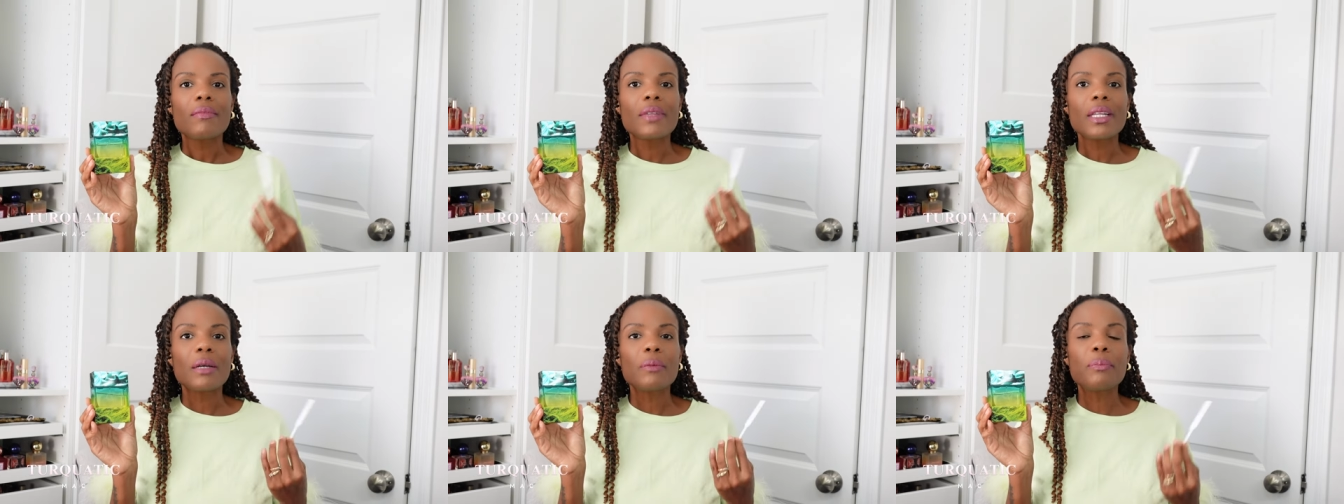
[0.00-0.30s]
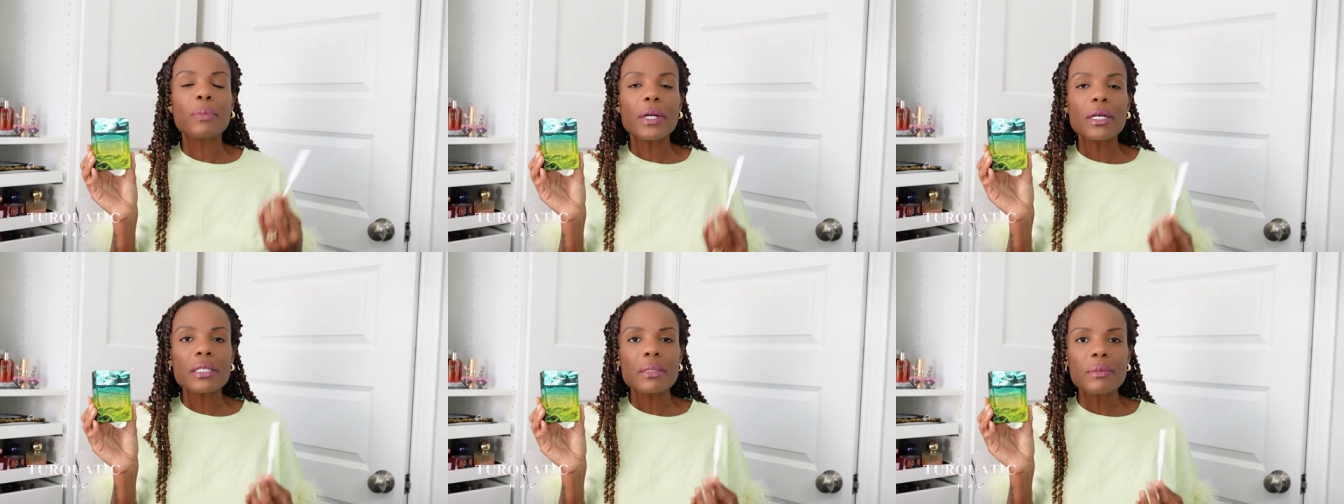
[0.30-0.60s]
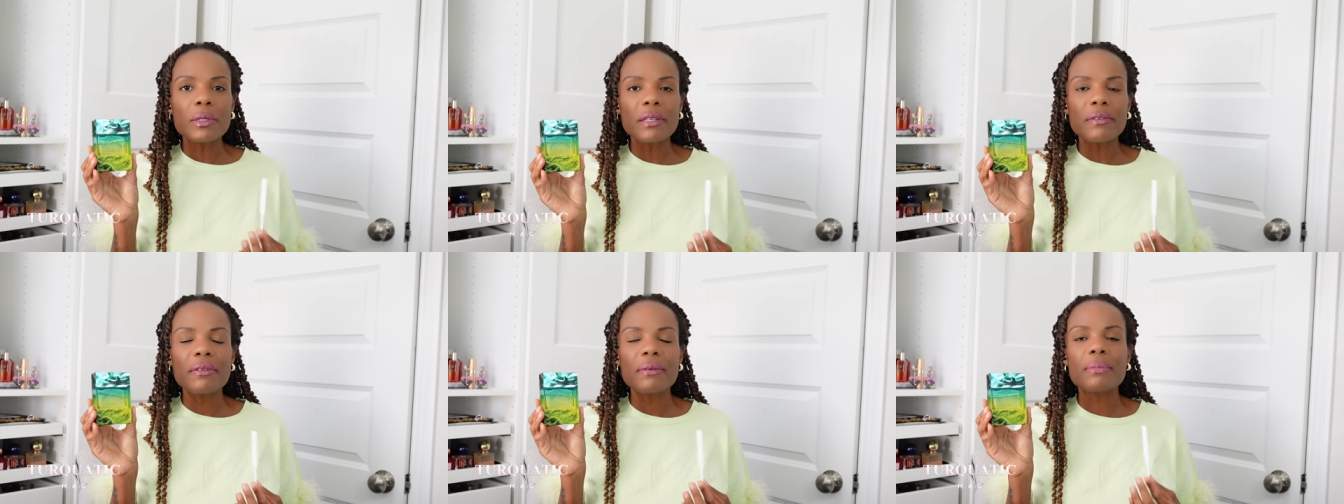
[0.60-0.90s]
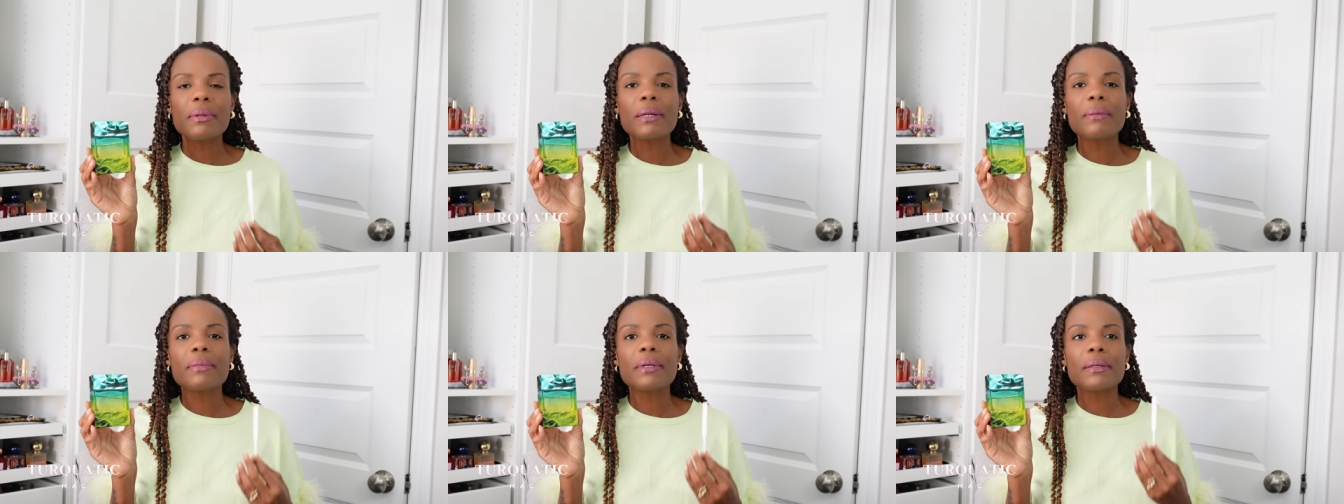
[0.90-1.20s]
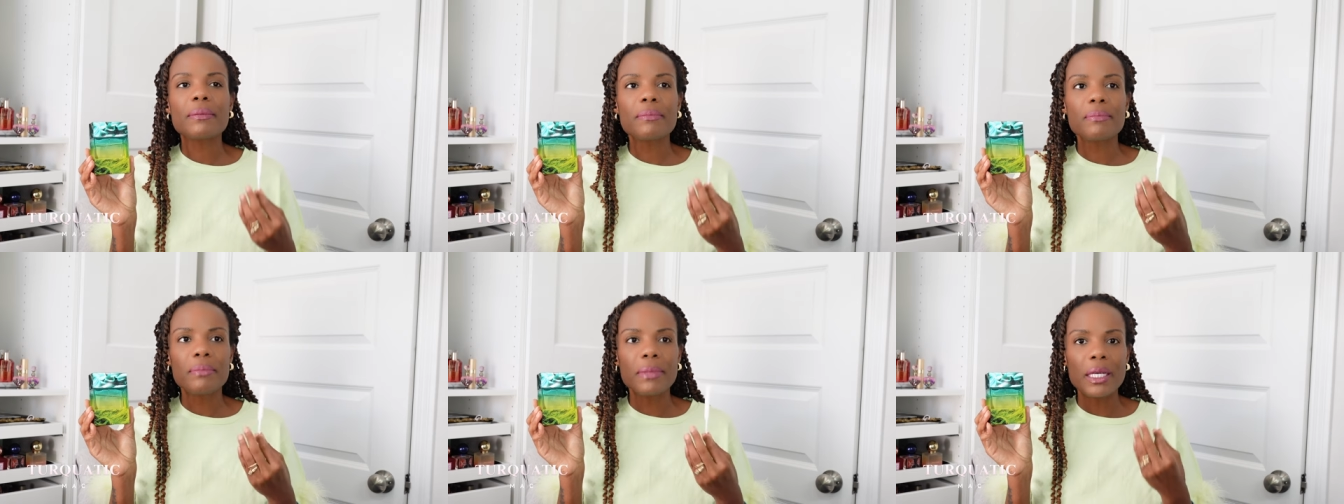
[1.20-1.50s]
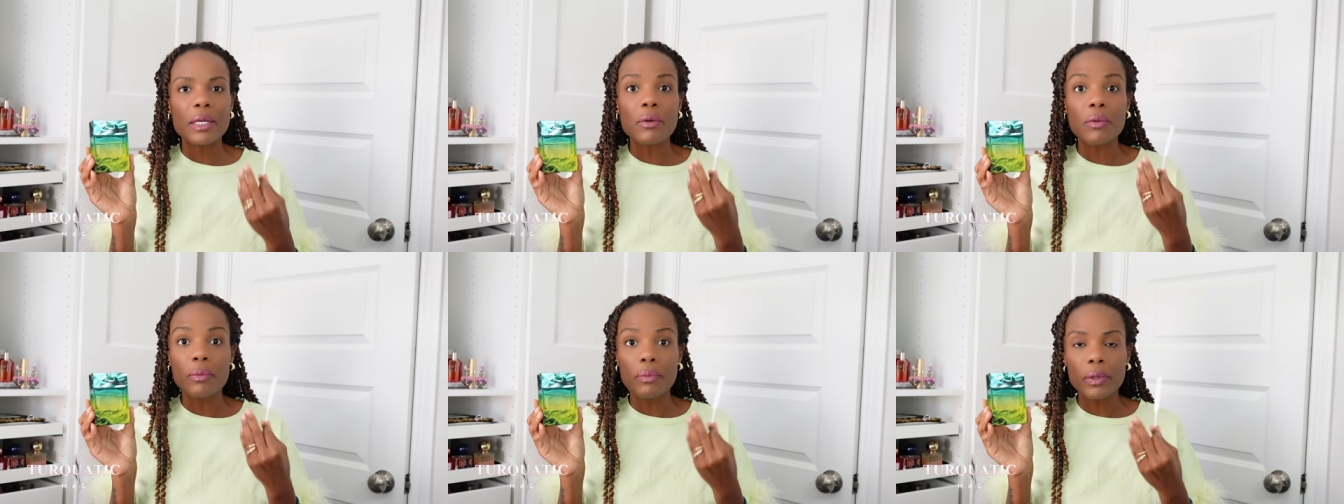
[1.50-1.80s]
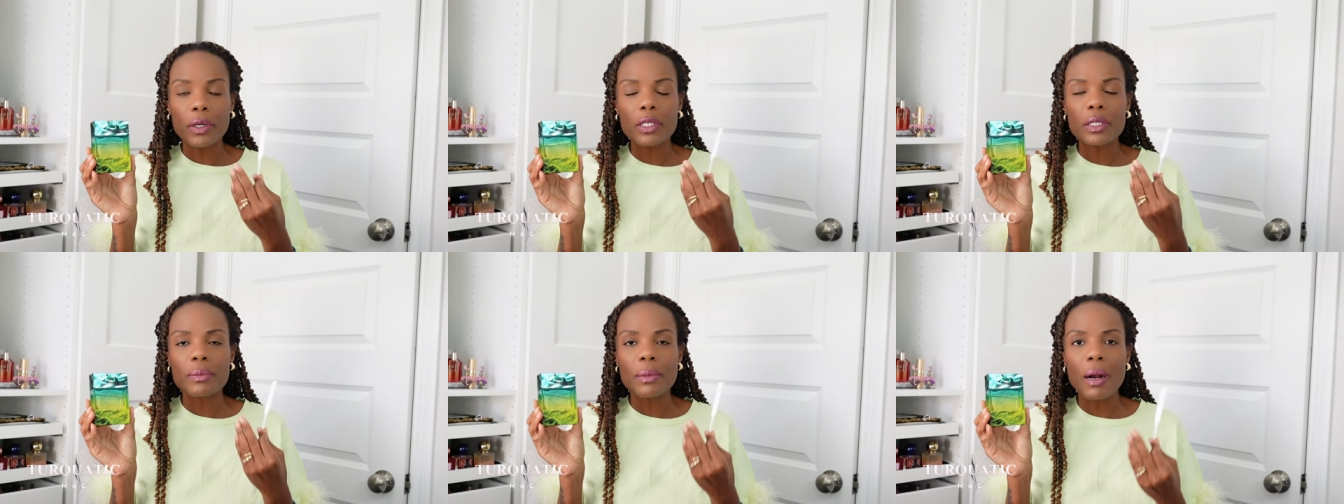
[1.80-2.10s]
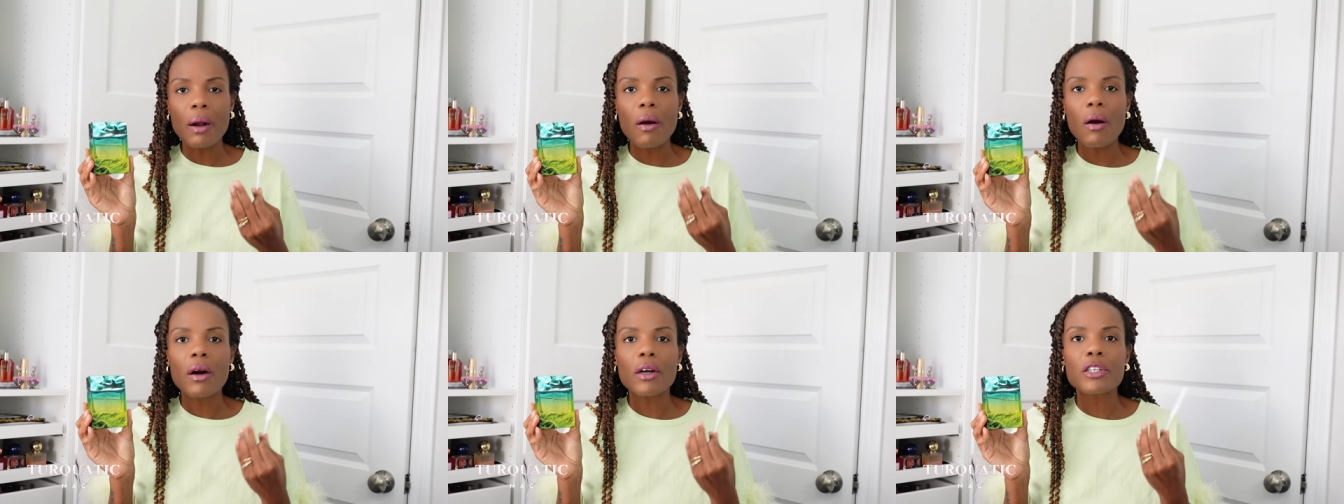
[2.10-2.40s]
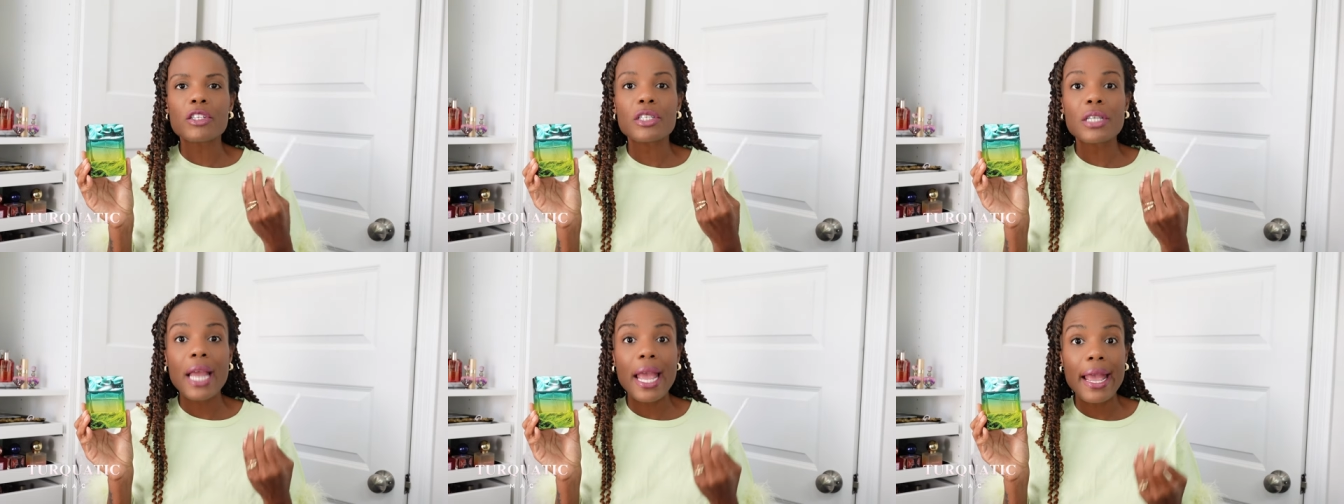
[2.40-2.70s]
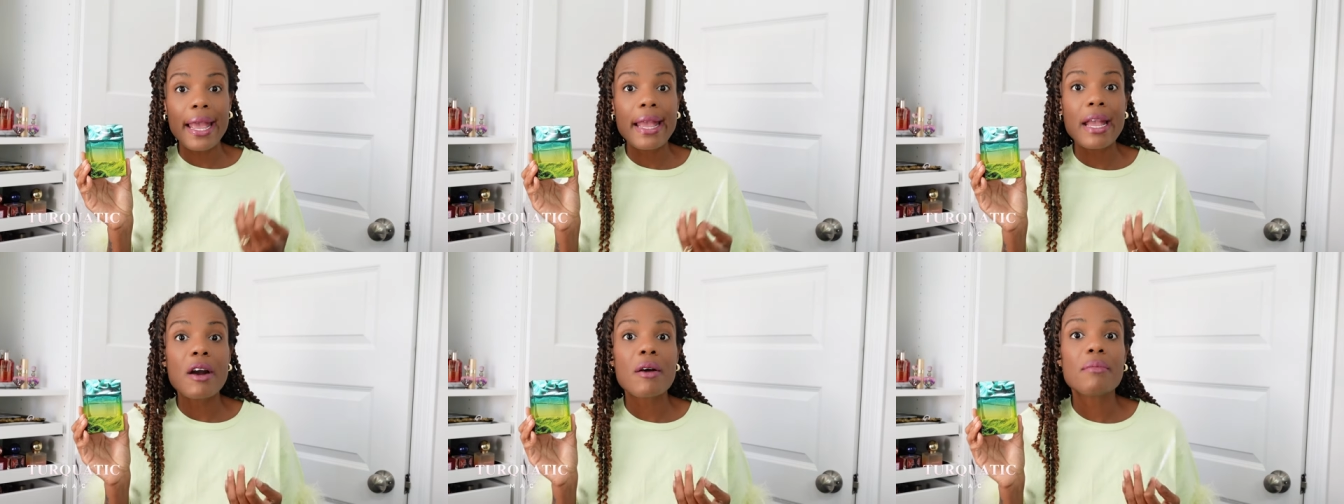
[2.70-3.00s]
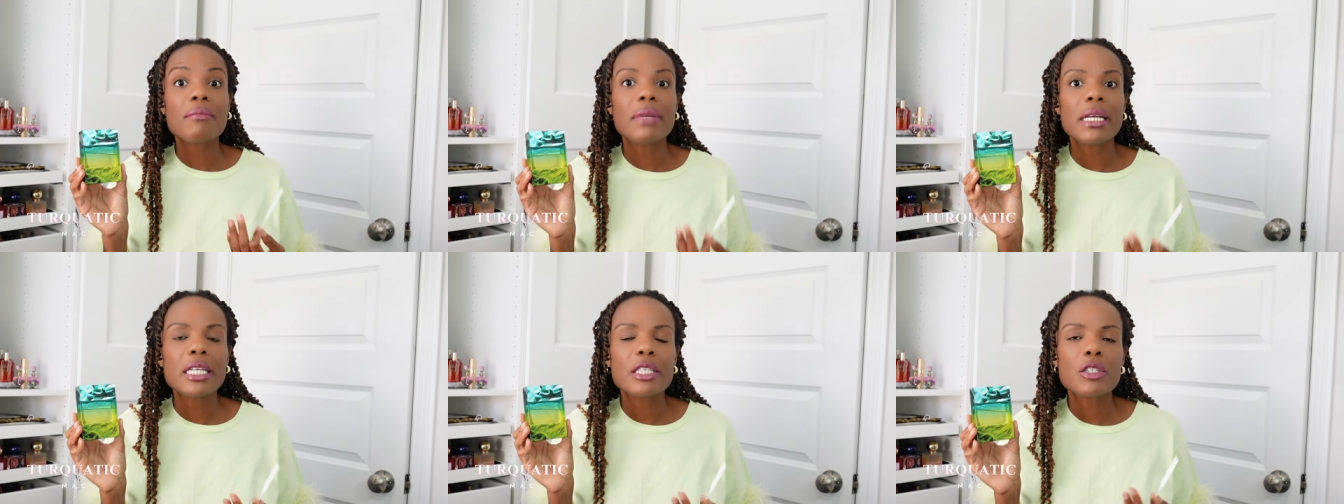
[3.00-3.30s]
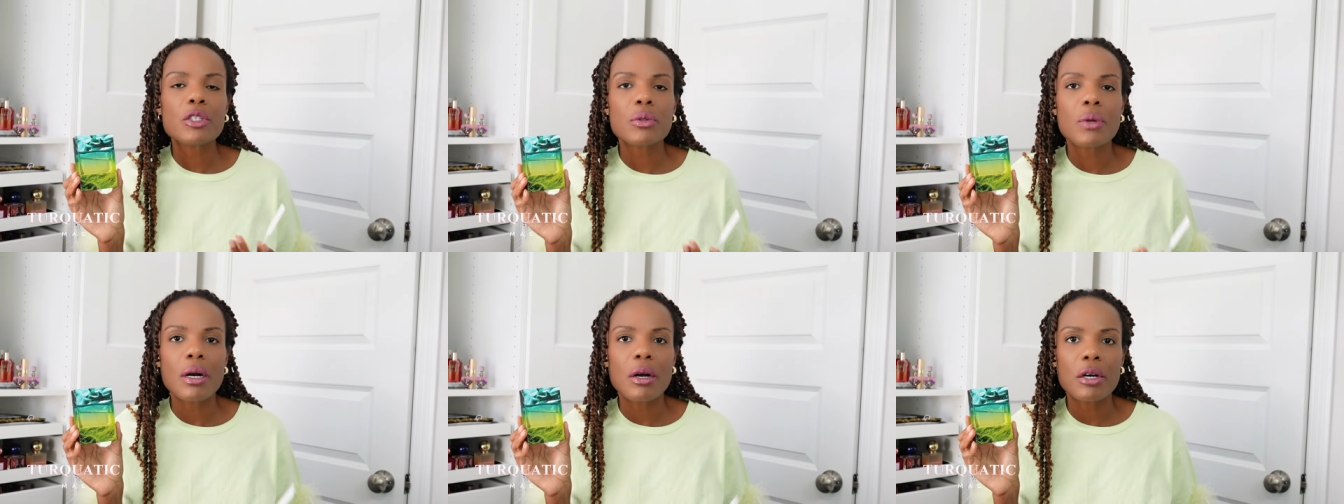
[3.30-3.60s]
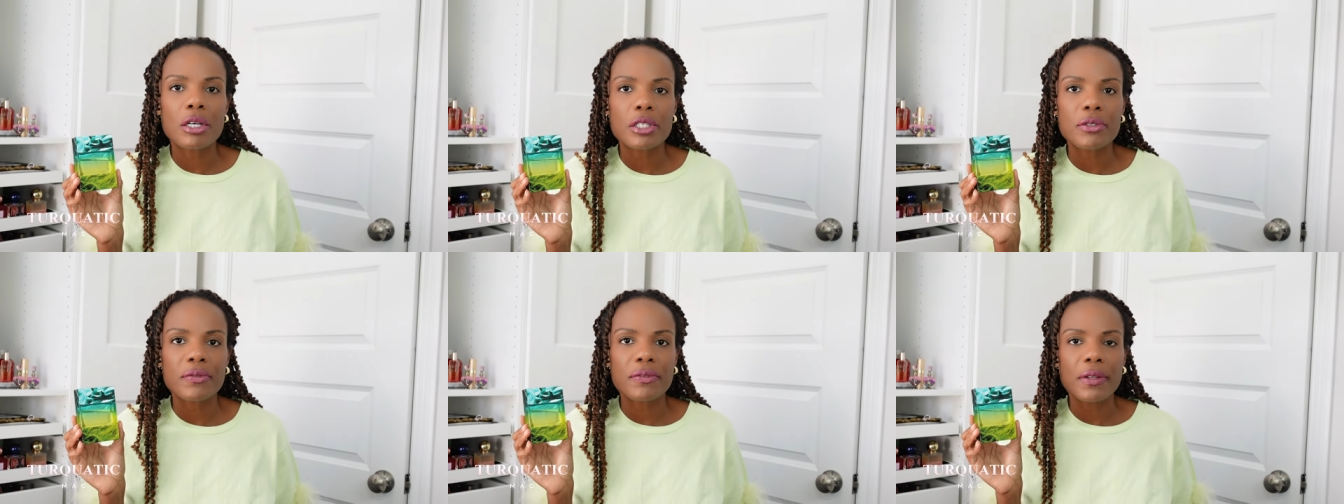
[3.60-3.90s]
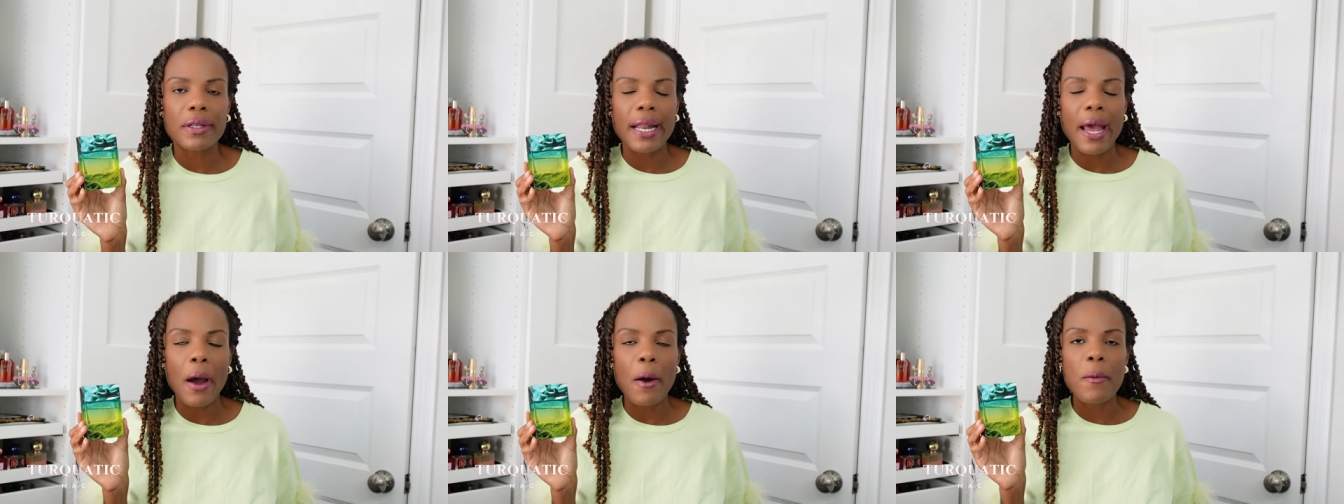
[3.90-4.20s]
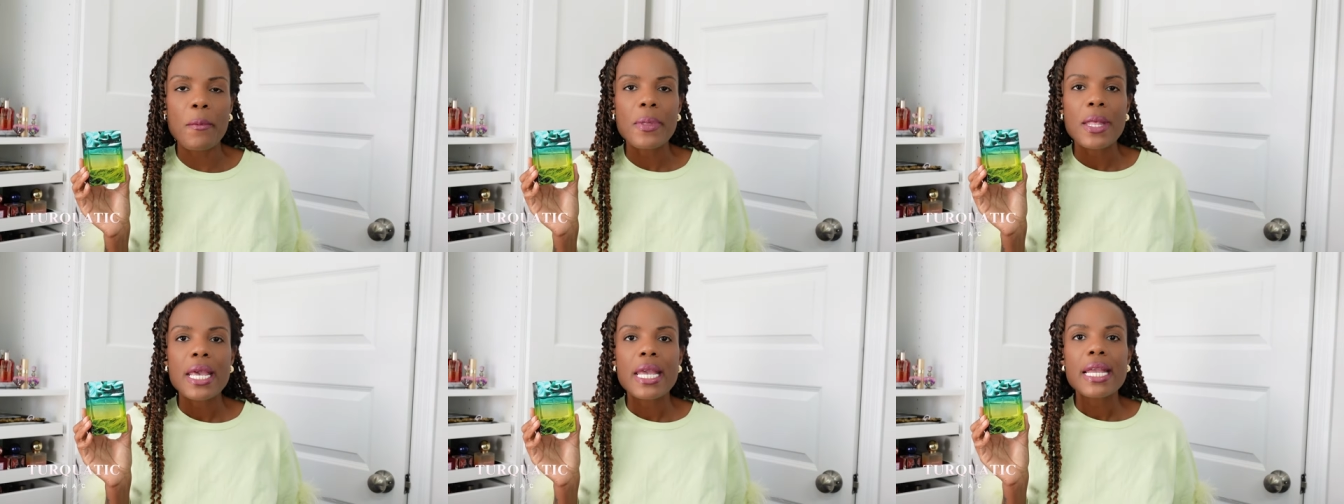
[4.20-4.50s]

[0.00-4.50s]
O próximo que vem pra mim, o próximo acorde, é realmente o acorde floral.